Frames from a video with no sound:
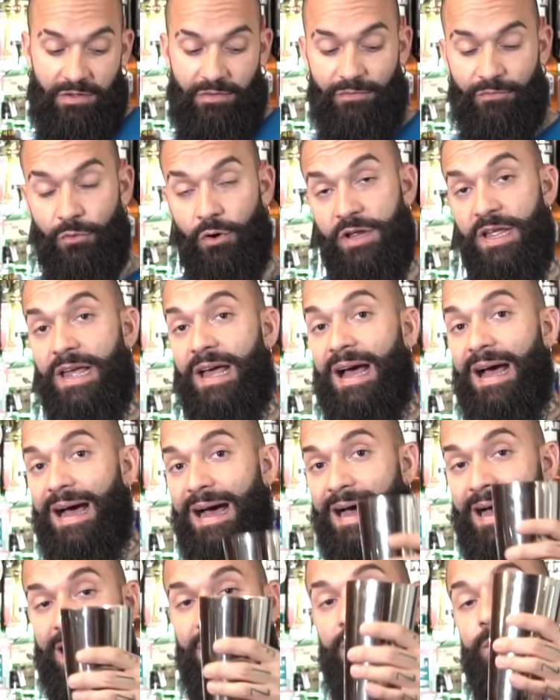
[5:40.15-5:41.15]
voy
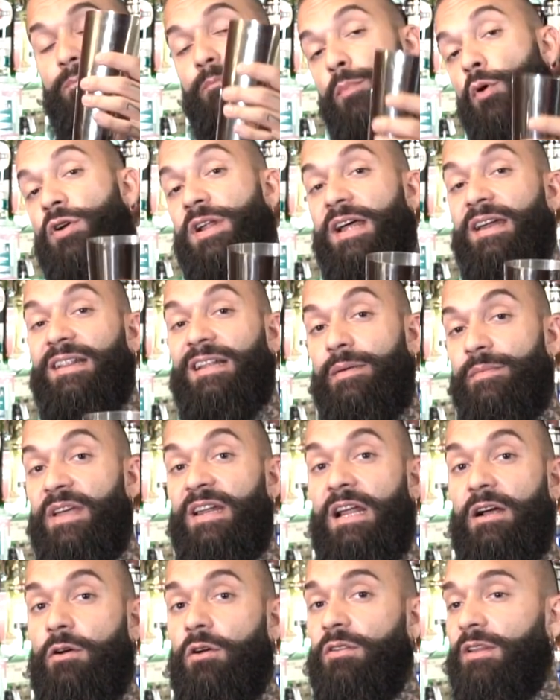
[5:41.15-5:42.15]
a poner
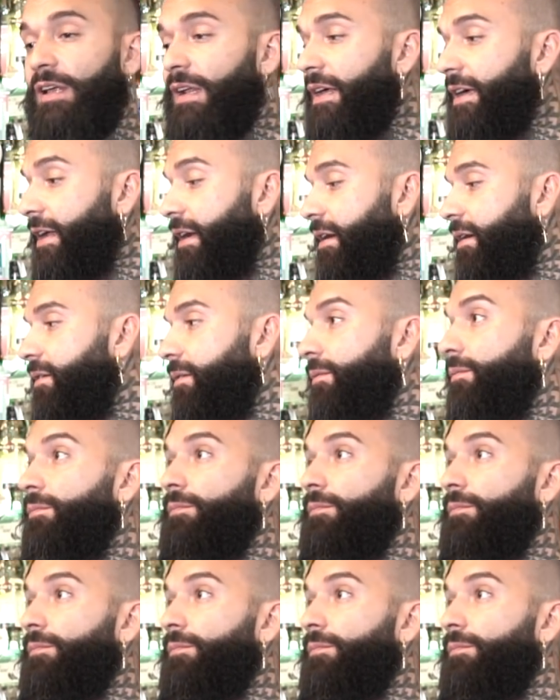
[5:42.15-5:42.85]
también la coctelera.